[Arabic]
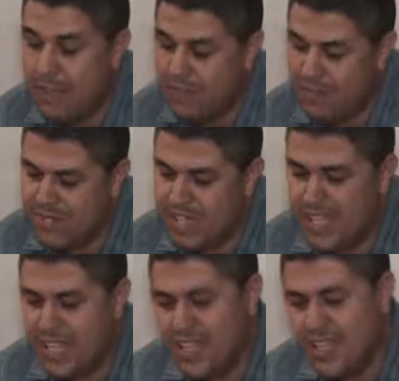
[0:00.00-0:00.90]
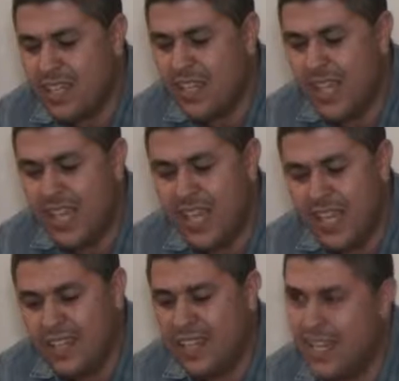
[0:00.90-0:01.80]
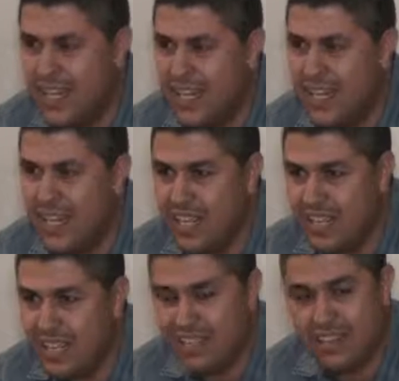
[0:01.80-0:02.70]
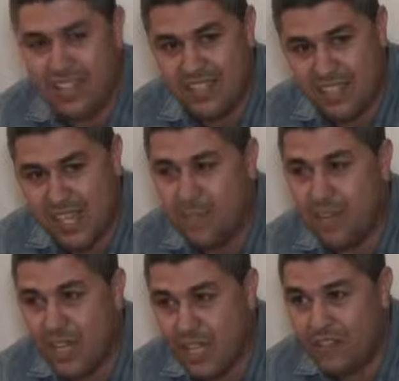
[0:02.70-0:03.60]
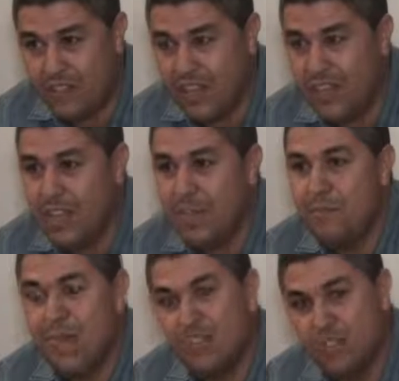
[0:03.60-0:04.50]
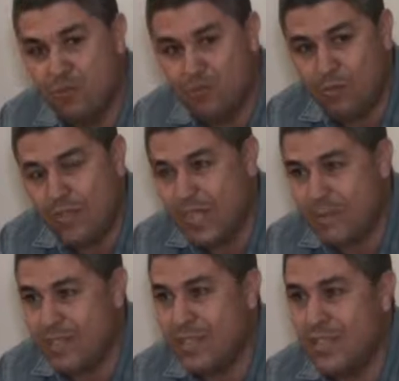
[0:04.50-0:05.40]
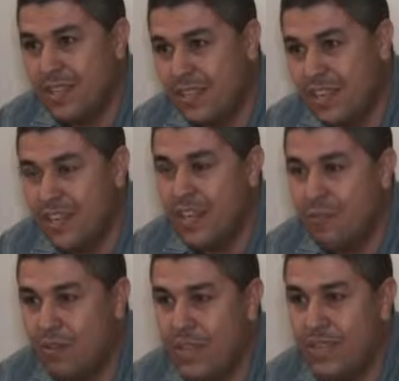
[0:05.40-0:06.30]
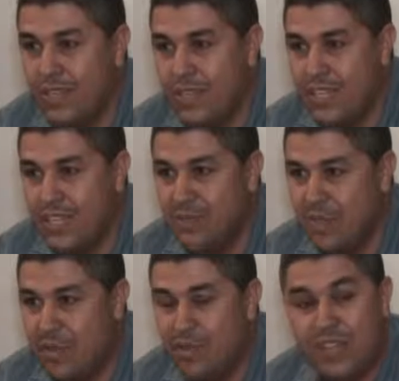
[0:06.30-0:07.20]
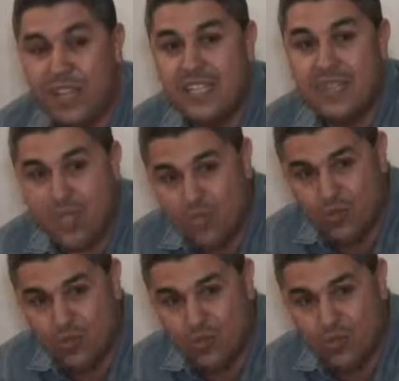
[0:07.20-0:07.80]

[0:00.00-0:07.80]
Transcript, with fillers: فبالتالي هذا حاله عاديه ديال ان هاد الناس رئيس اللي عمر لهذ الفتره ما غاديش يكون بهذه البساطه ديال انه غادي يمكن له يتنازل بهذه